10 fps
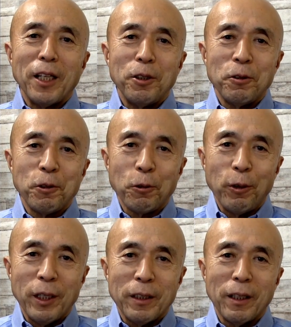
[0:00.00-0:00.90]
入障
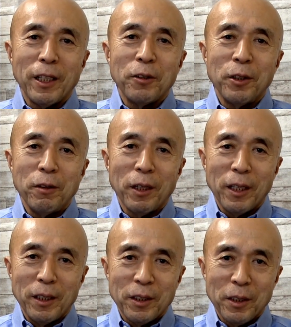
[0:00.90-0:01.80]
壁が低いわけ
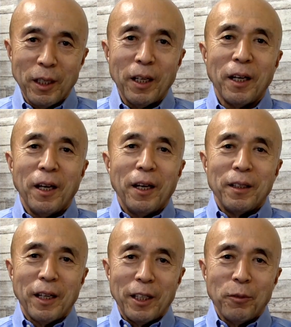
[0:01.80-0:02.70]
ですから
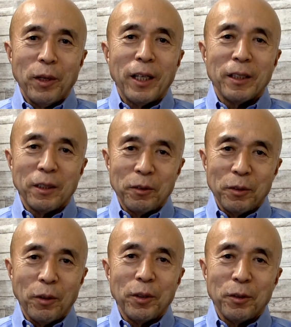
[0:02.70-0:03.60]
誰でも入ってくる
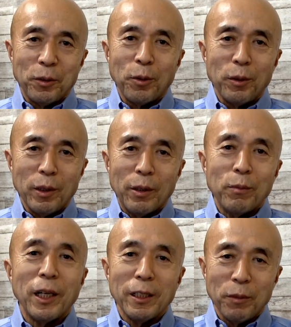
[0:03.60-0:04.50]
というところも
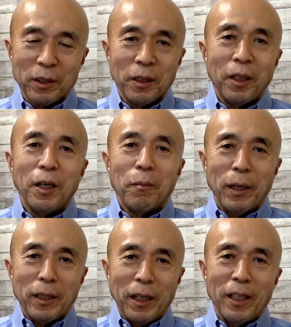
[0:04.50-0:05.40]
あります。まあ、
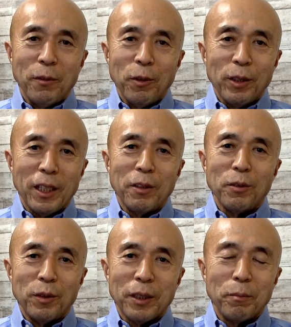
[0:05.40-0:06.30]
誰でもできるん
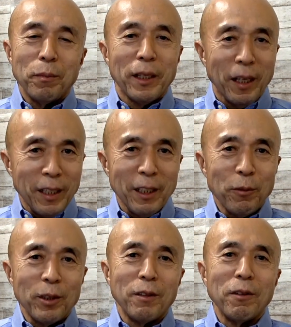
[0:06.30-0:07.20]
です。まあ、誰で
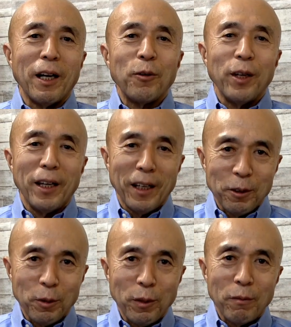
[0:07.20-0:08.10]
もっていうのは語弊がある
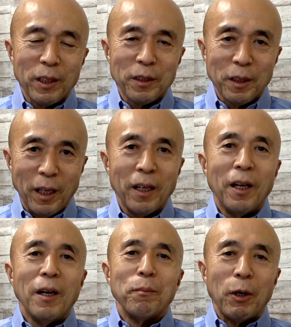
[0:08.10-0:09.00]
と思いますが、
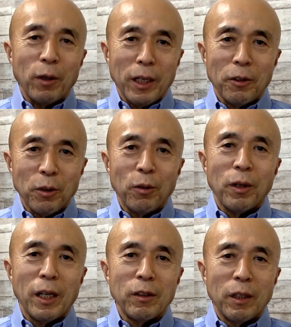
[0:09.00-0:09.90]
まあ、他の業
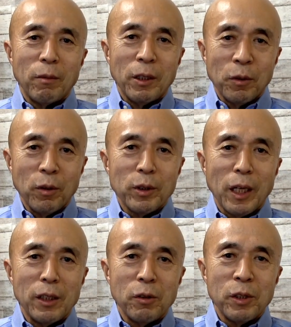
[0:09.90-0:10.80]
界に比べると
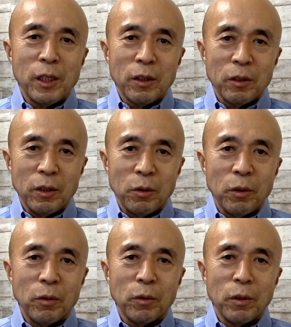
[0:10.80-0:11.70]
参入しやすいという
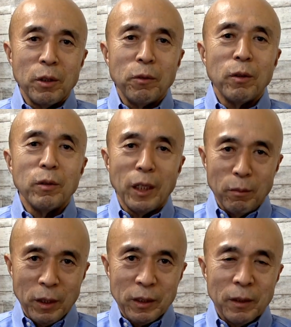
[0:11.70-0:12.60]
ことにもなりま
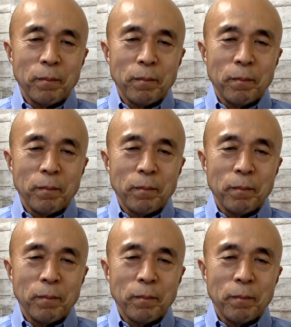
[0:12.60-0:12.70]
す。